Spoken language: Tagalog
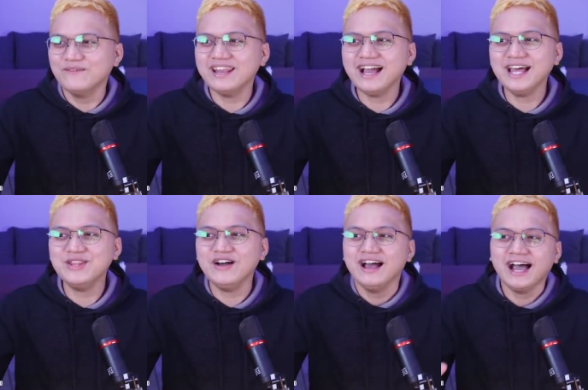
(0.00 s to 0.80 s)
Wala Walang
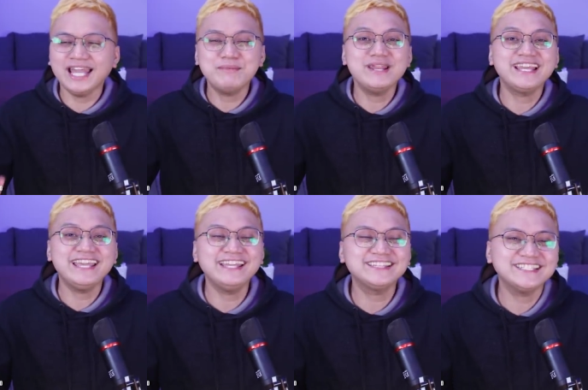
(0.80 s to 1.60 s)
no? alam mo,
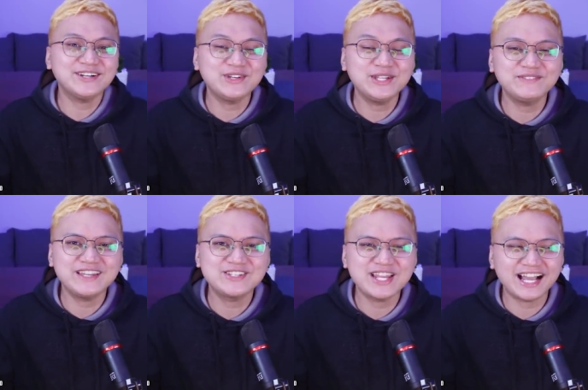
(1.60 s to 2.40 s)
naghihintay ako yung
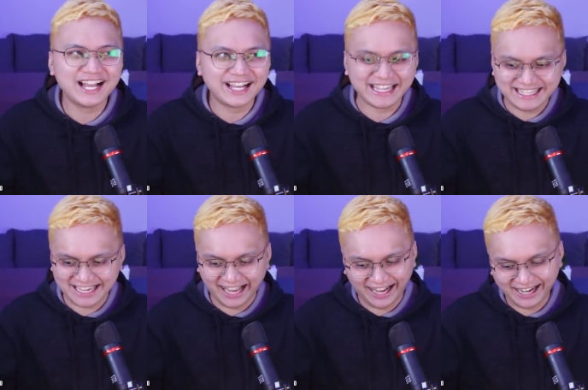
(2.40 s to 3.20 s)
medyo
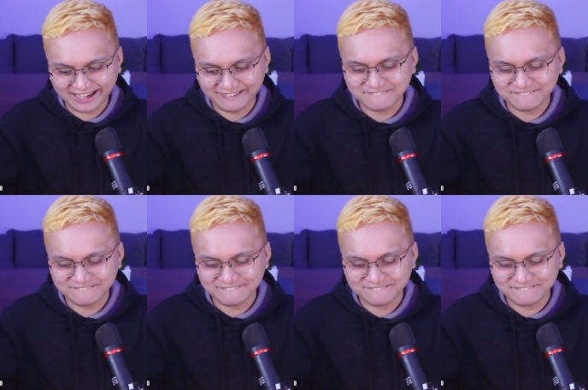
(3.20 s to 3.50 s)
nakakaiyak.